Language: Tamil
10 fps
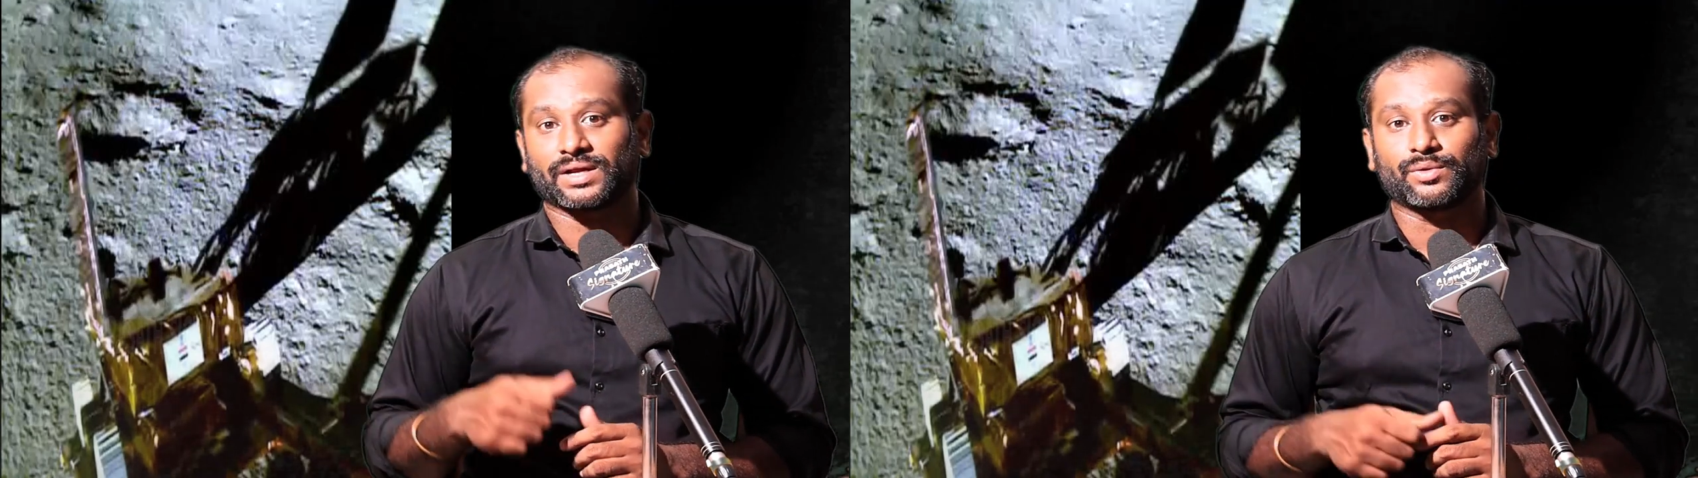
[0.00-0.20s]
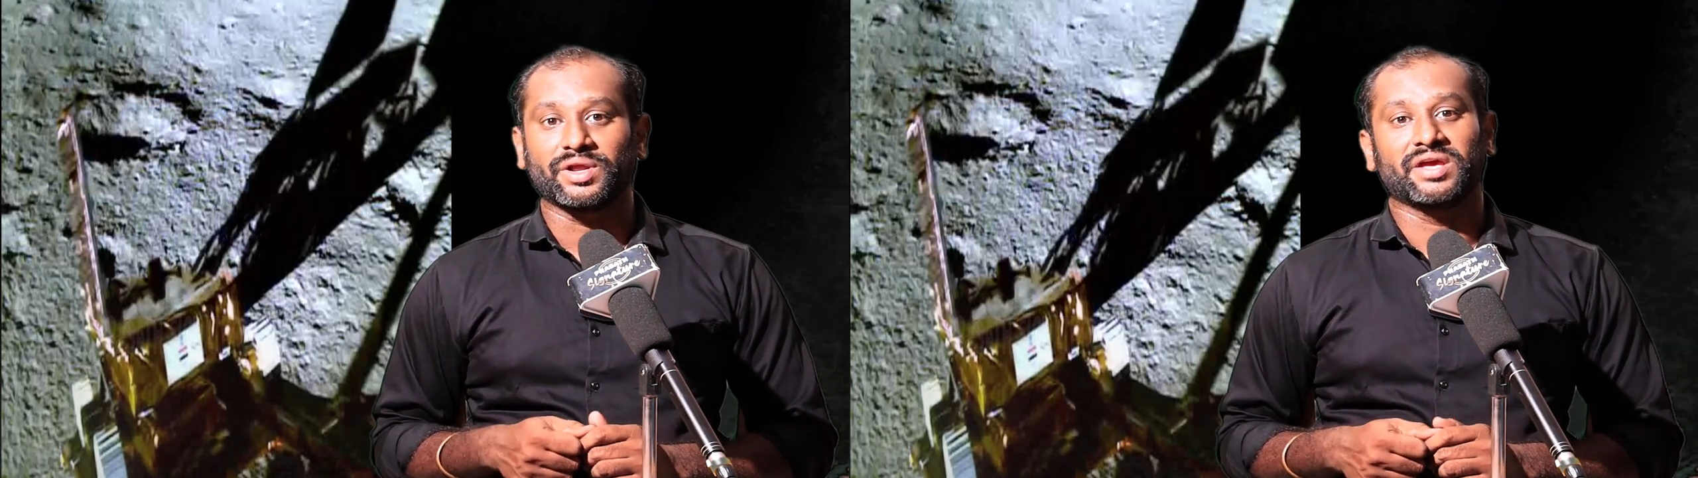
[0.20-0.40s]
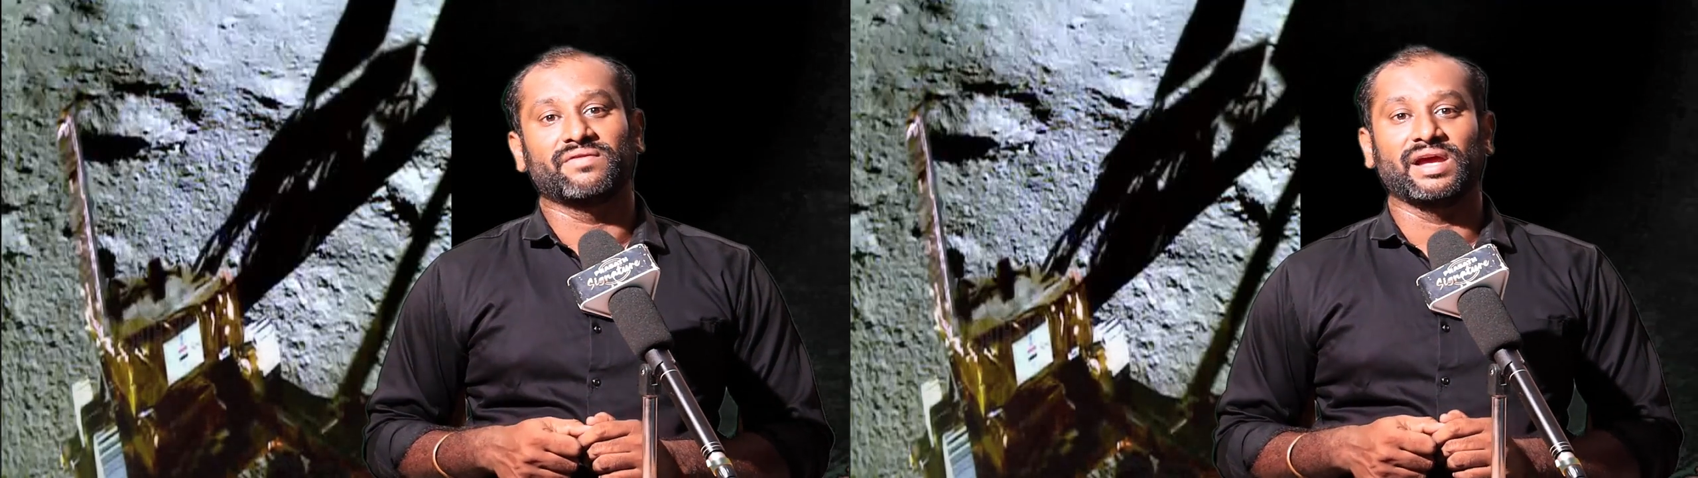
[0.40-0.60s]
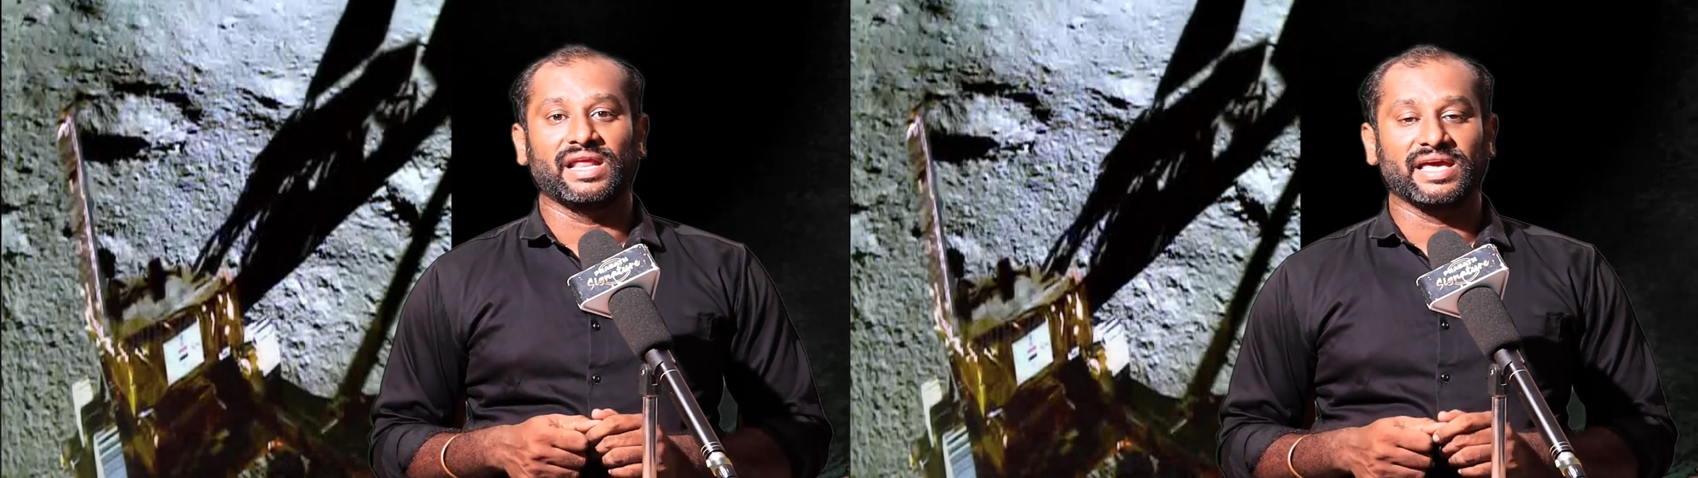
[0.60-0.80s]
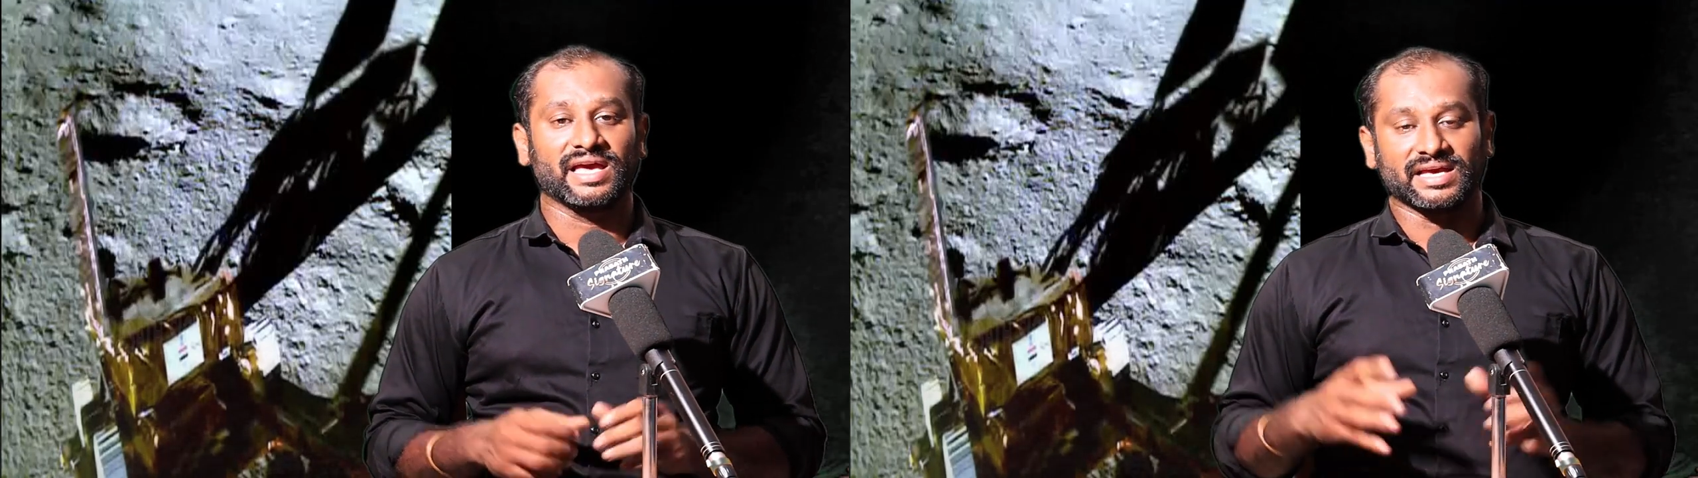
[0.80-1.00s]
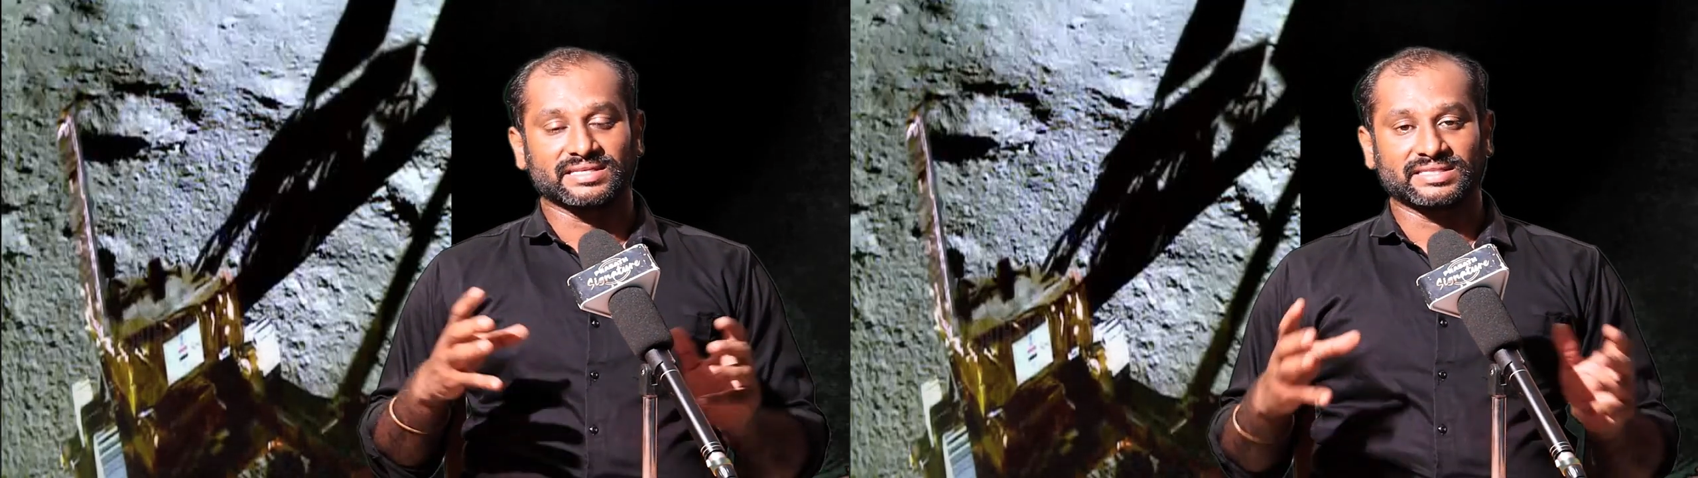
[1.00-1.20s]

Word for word: வரக்கூடிய வேலையை